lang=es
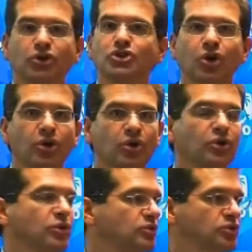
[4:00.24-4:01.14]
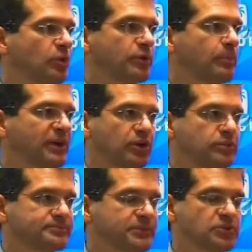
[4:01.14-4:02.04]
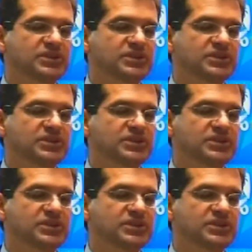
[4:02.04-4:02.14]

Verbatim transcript: pero no, no prosperó,